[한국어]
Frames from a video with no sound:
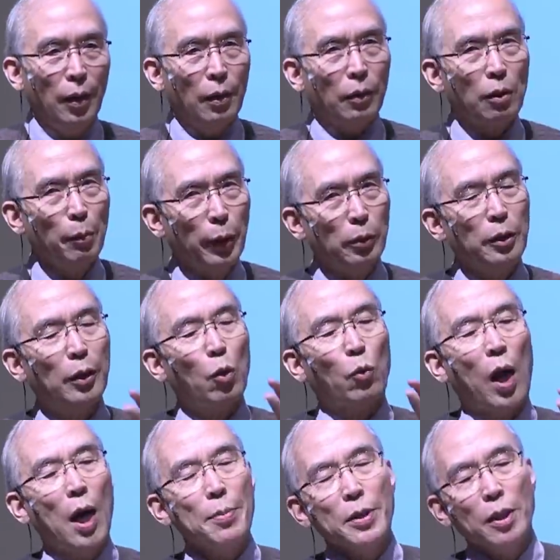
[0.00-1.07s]
그러면 이거
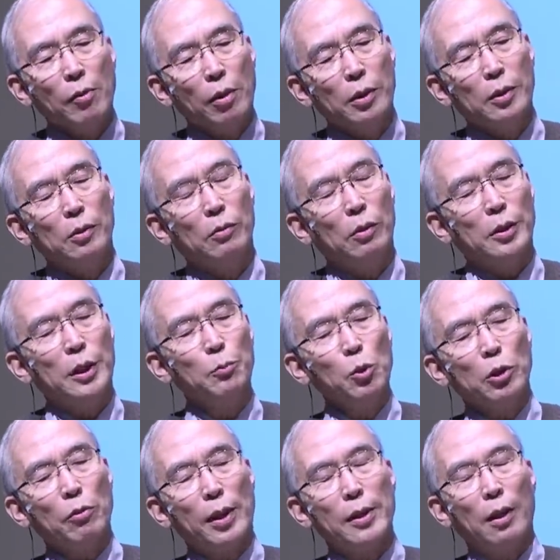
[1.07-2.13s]
광합성화는
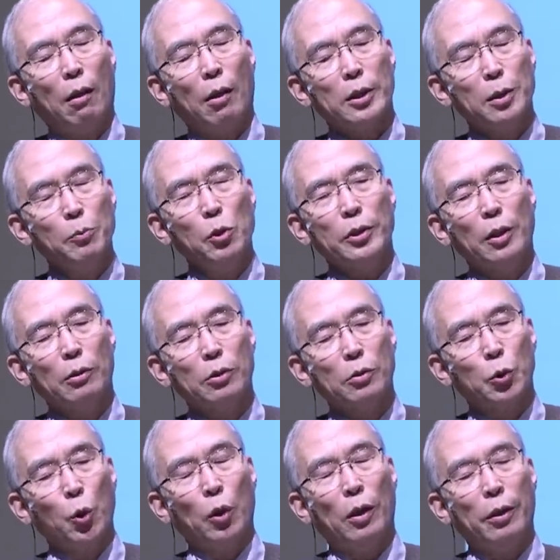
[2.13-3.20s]
식물성 어, 식물성
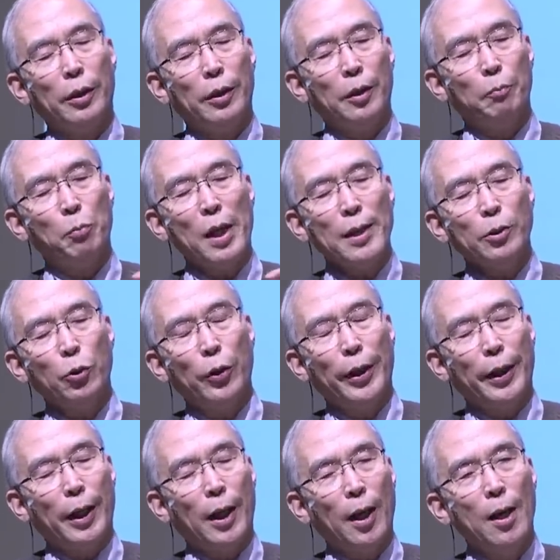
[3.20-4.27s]
조, 이
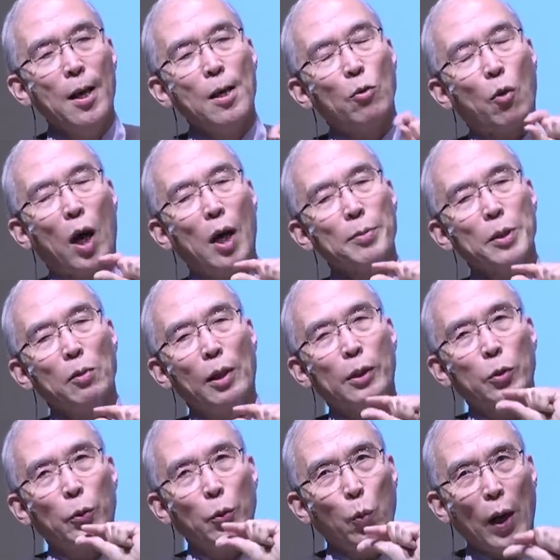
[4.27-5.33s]
플랑크톤이니까 광합성
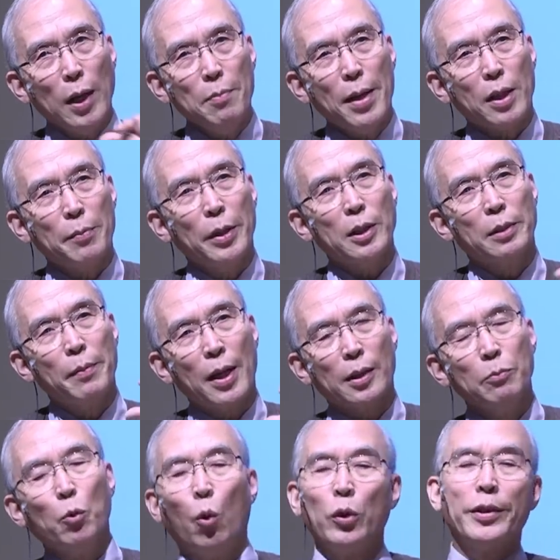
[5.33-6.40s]
활동이 활발하면
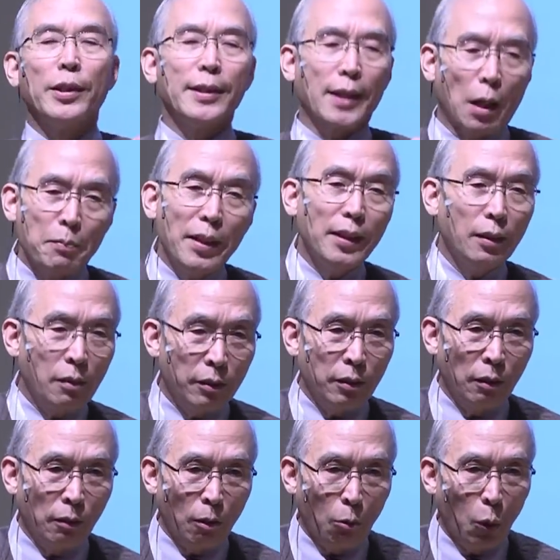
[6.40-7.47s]
그만큼 골격이 잘
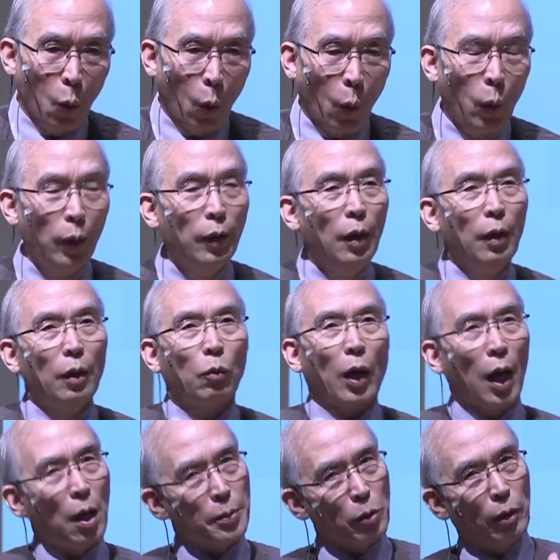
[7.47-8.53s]
만들어지는 거고
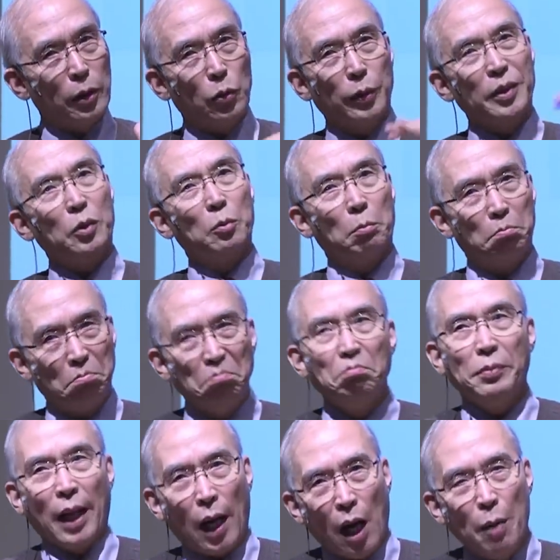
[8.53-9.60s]
광합성 활동이 좀
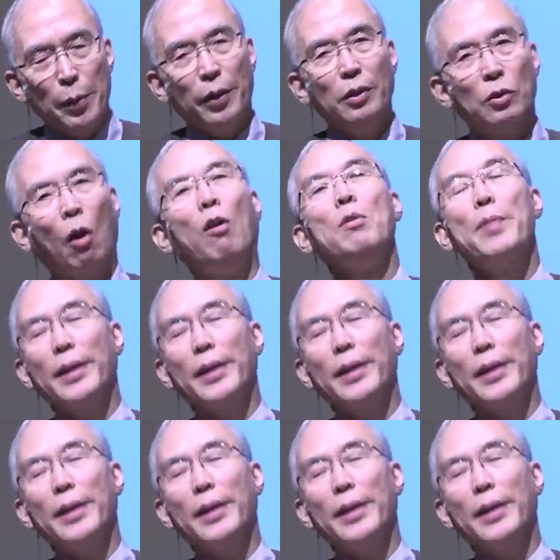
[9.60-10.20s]
약하면 덜